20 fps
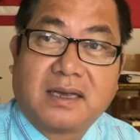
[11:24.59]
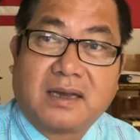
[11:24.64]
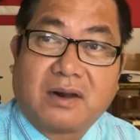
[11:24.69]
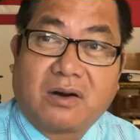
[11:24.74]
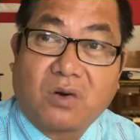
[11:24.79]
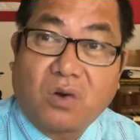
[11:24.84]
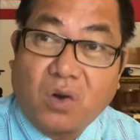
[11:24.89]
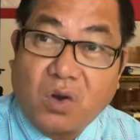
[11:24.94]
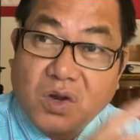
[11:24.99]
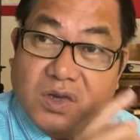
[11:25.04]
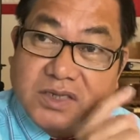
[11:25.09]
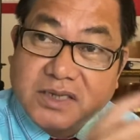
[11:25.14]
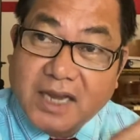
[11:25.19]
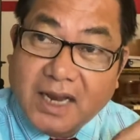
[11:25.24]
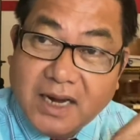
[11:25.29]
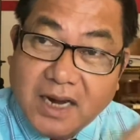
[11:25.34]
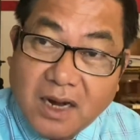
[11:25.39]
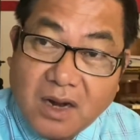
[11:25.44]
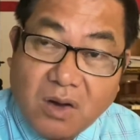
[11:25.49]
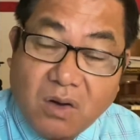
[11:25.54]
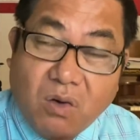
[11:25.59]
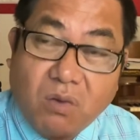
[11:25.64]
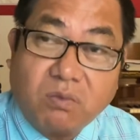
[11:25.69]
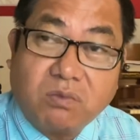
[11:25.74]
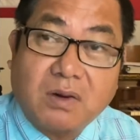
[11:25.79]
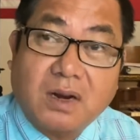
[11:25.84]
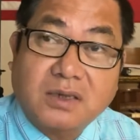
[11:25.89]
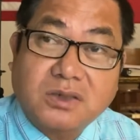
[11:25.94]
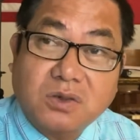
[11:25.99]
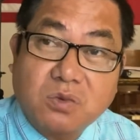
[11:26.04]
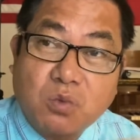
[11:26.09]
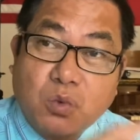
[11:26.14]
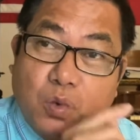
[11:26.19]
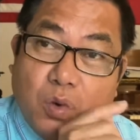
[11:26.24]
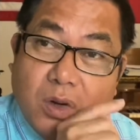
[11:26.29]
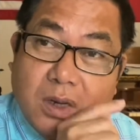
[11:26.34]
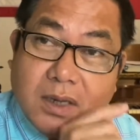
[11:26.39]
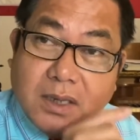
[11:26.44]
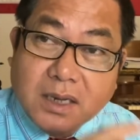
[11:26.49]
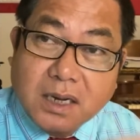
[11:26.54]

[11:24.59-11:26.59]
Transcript: rồi sẽ đến lúc là Trung Quốc